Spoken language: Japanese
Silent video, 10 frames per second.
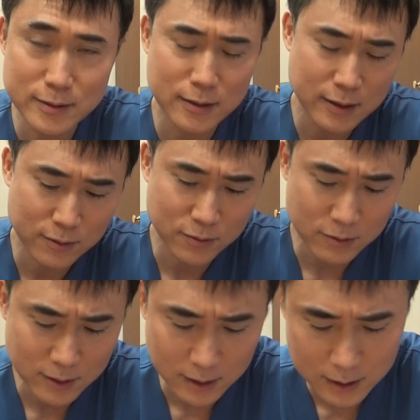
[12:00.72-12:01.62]
全なとこ
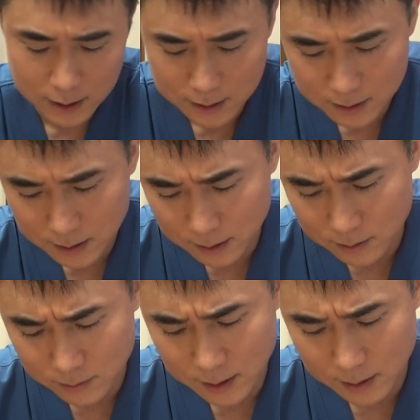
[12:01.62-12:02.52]
ろから批判して
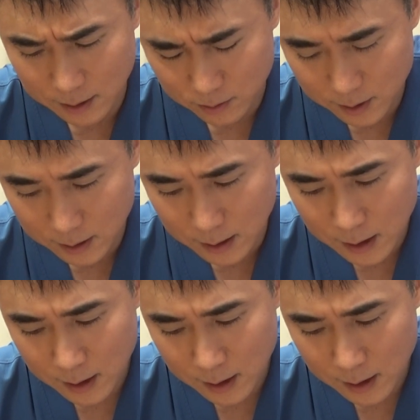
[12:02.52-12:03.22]
るわけなので